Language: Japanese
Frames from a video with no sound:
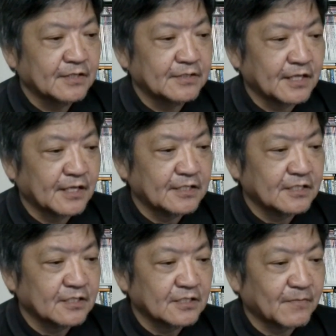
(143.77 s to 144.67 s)
全
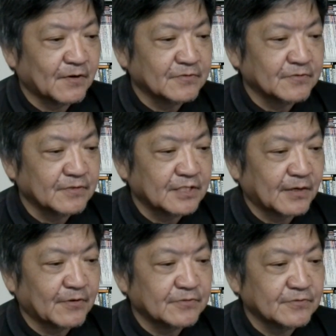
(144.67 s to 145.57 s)
身打撲
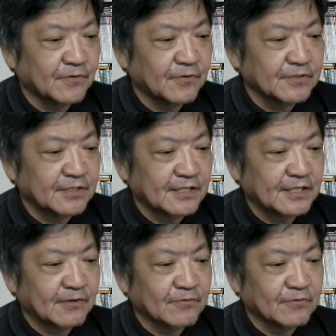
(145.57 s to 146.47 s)
打撲を負ってい
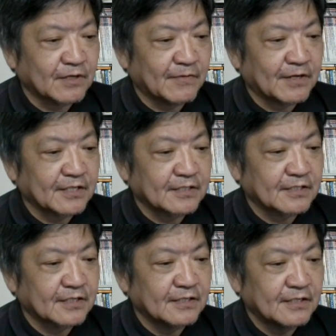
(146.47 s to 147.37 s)
たことが分かっ
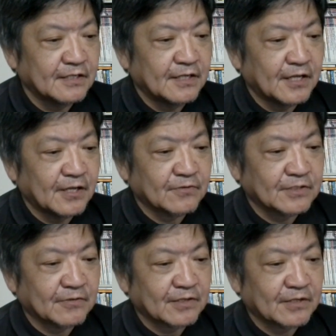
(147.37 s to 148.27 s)
た。英子
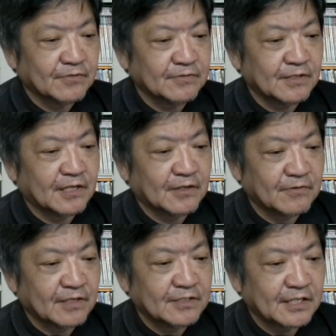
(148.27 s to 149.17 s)
さんの家族は学
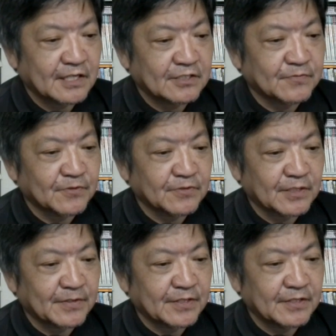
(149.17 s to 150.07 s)
校側に再発防止の
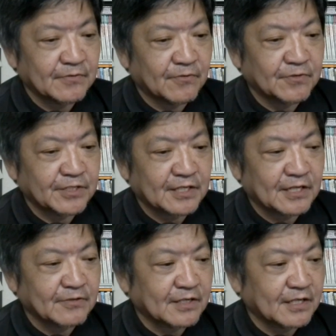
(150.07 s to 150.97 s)
ために保護者
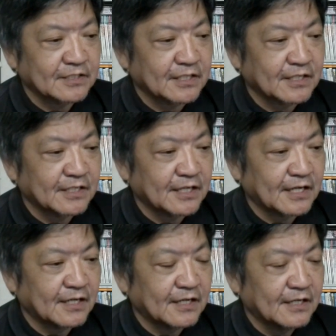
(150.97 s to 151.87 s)
会の開催
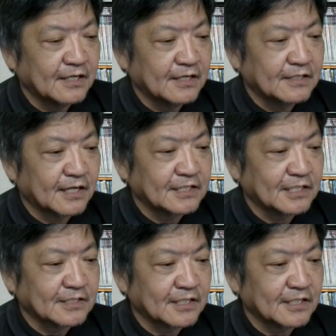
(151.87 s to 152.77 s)
や第
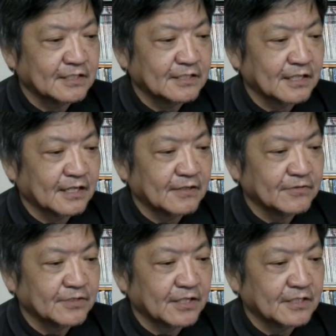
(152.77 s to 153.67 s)
三者委員会
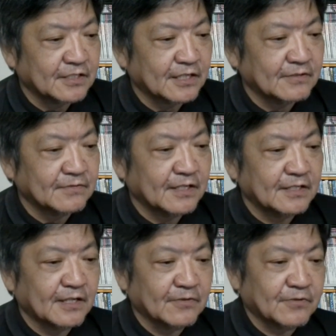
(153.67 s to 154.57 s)
を設置した
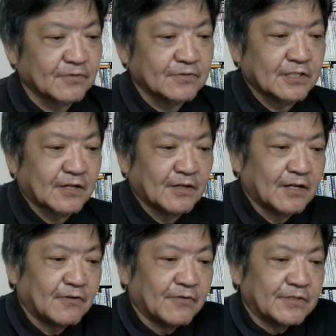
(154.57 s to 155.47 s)
上での調
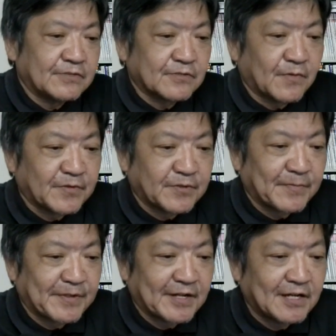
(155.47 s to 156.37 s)
査を幾度も
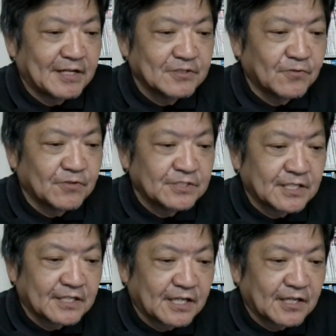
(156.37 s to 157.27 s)
求めたが、そうし
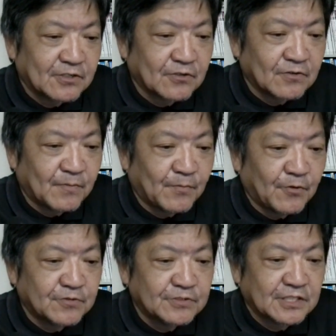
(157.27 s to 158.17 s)
た警鐘は
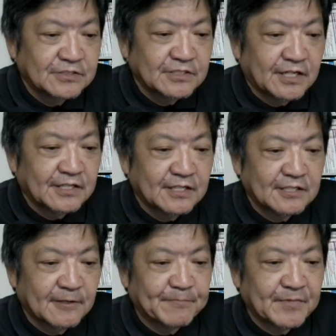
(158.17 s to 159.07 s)
黙殺されていた。